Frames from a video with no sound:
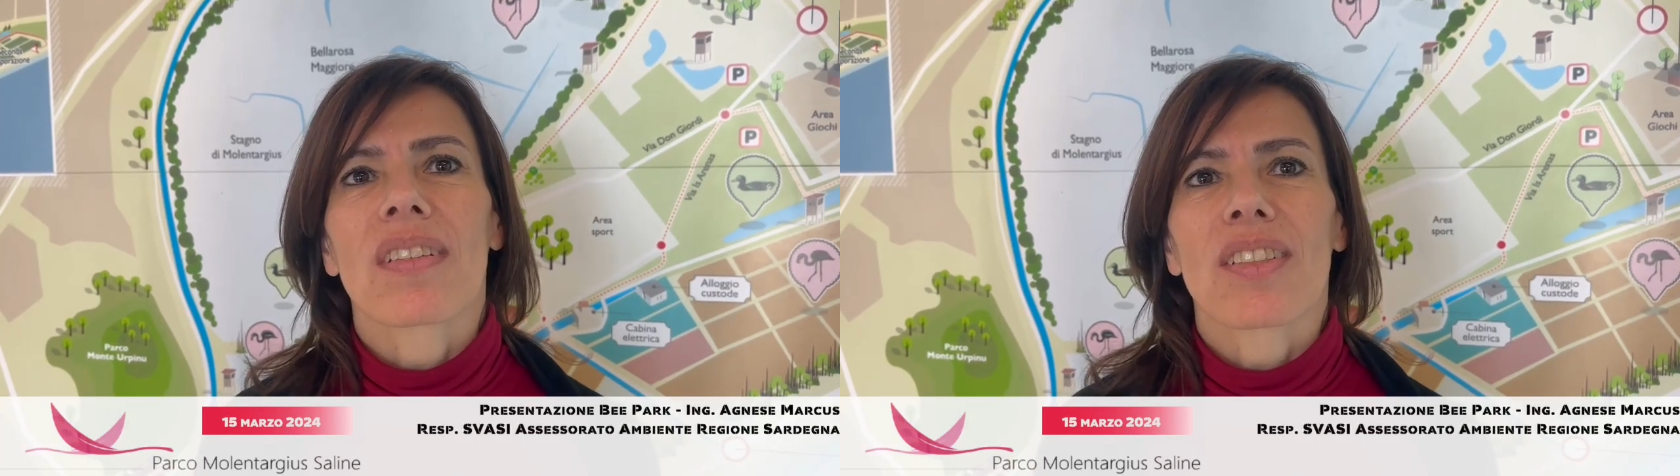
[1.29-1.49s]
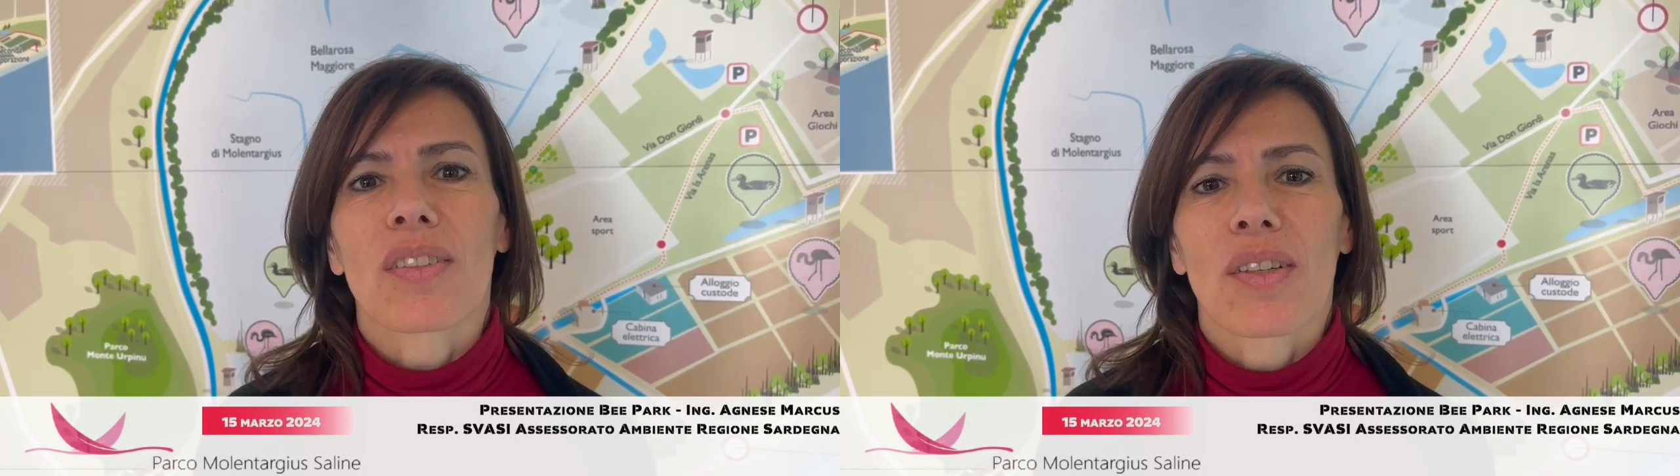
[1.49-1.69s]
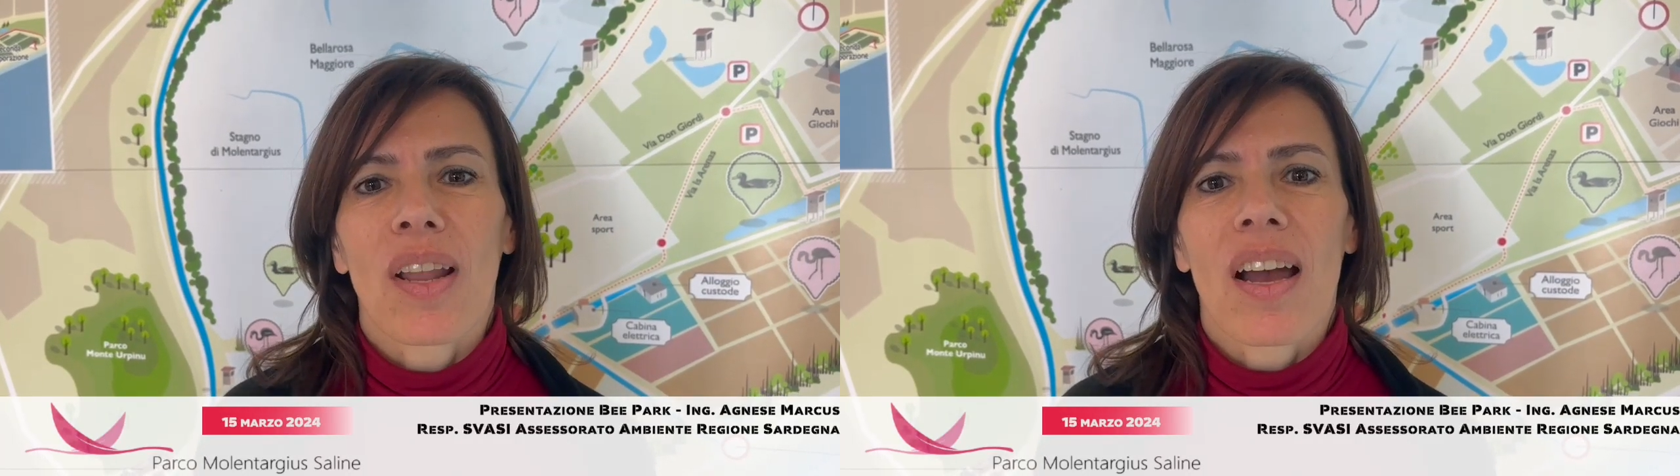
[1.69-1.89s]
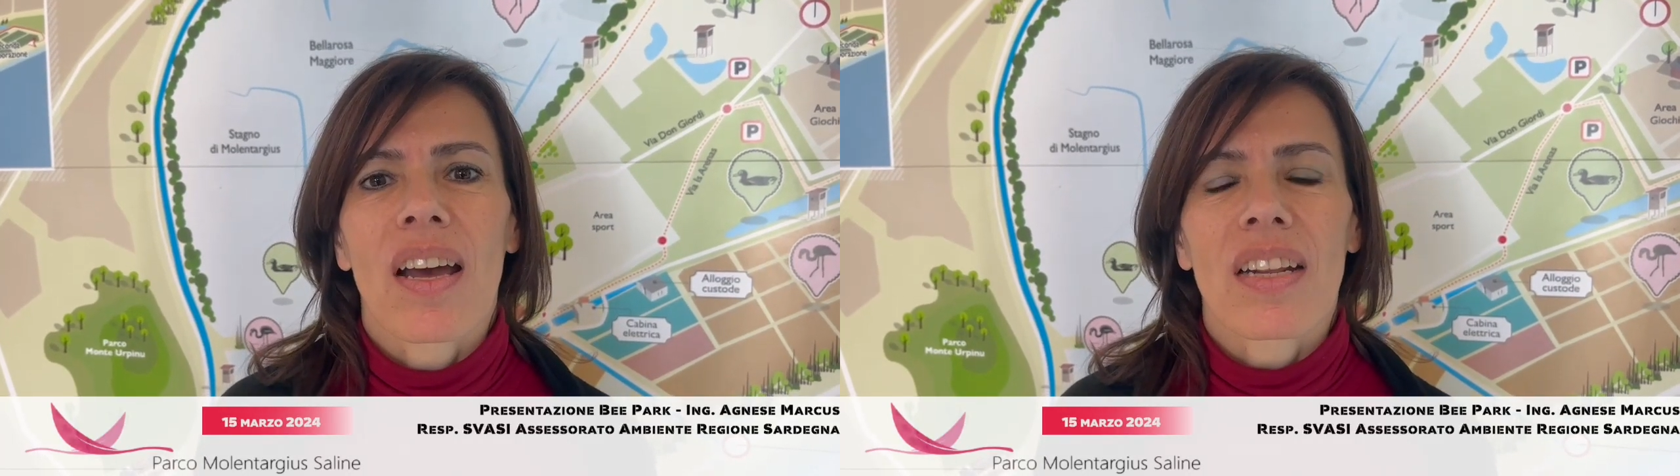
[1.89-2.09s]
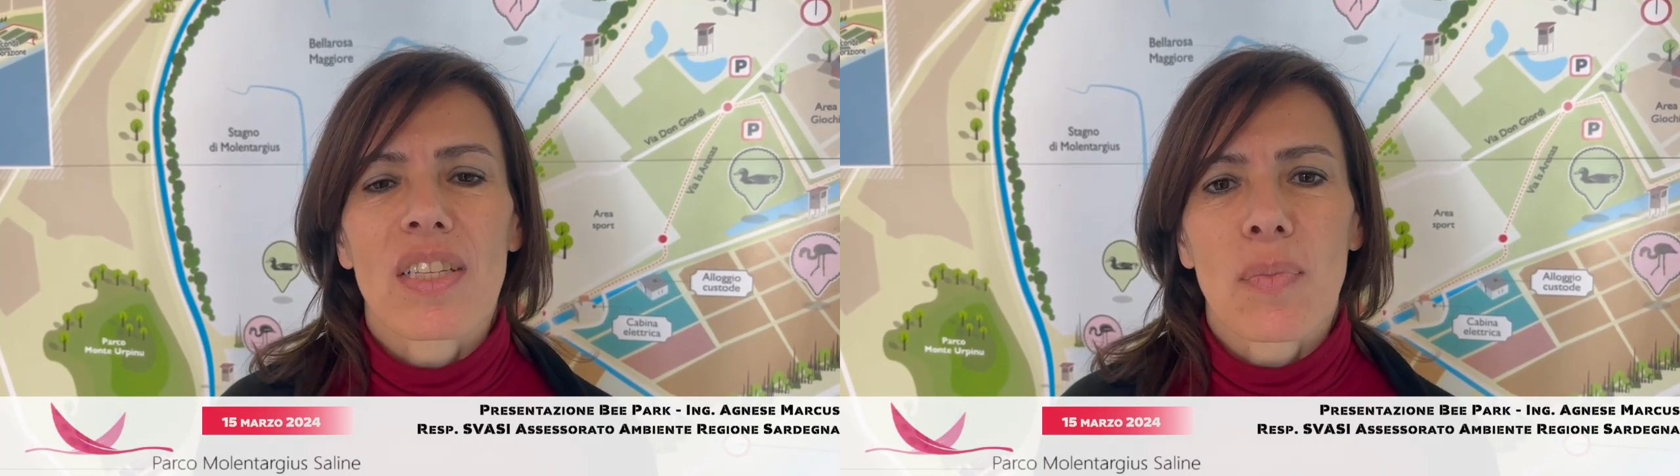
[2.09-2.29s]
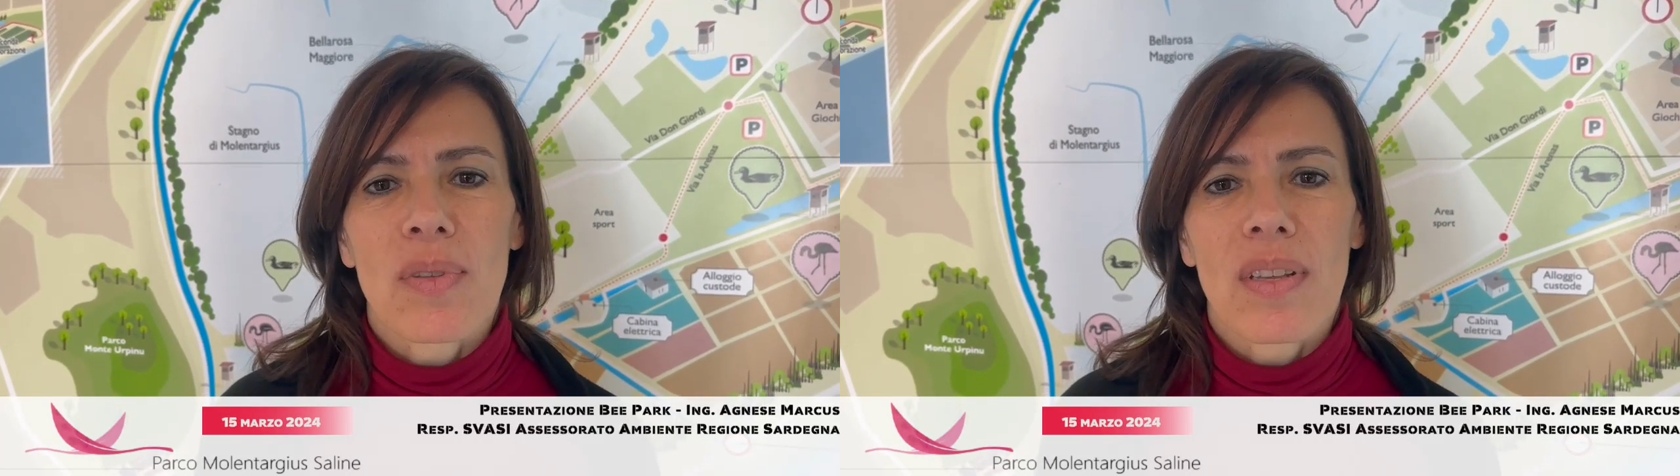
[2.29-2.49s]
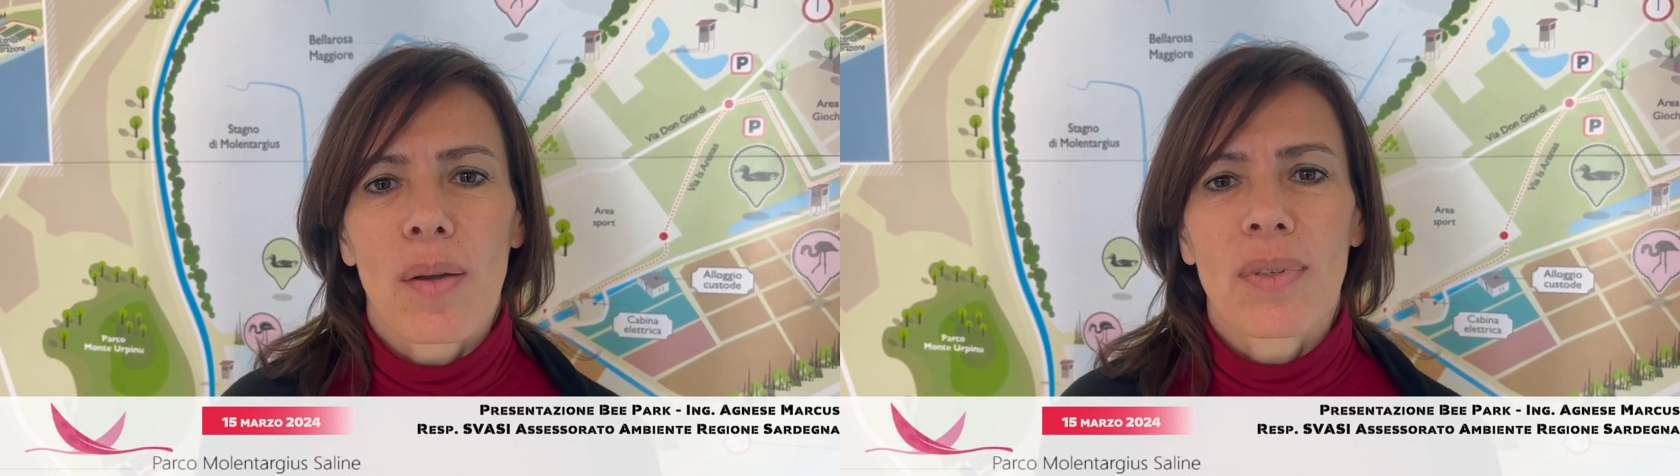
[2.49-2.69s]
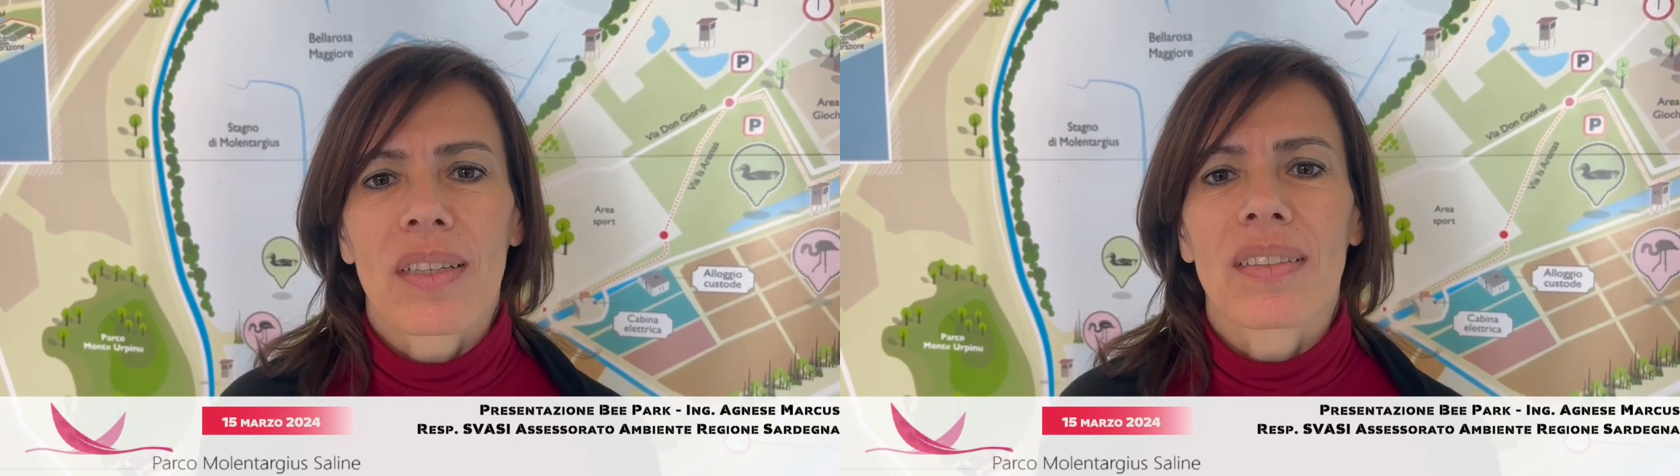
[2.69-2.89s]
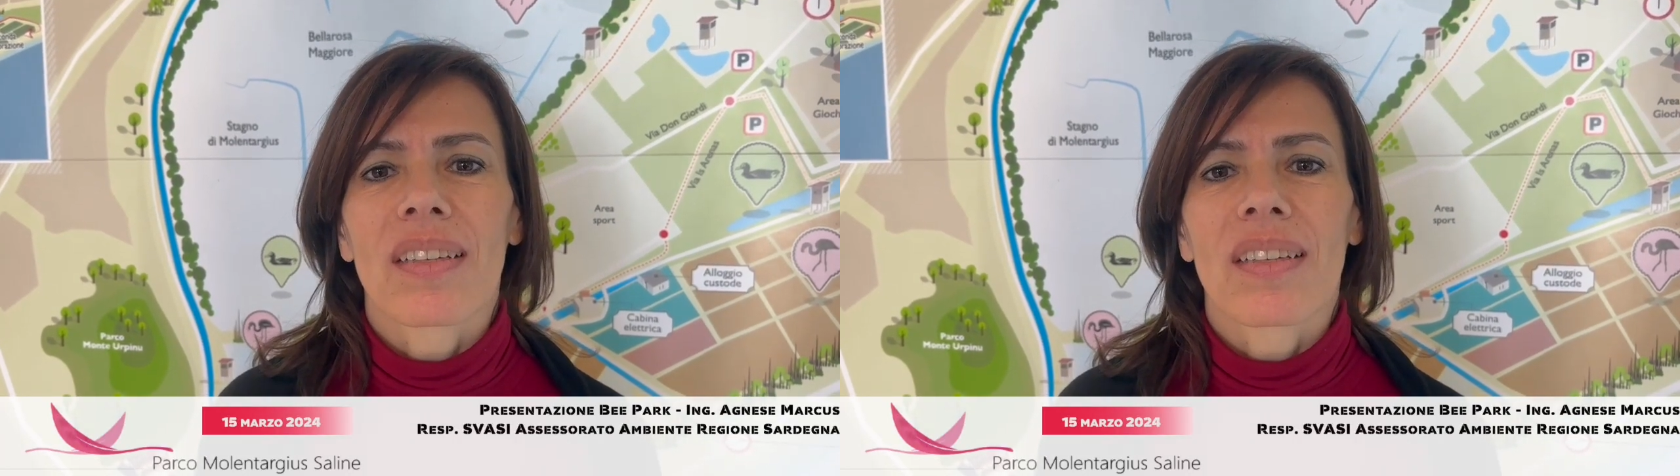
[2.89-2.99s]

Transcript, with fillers: sono la responsabile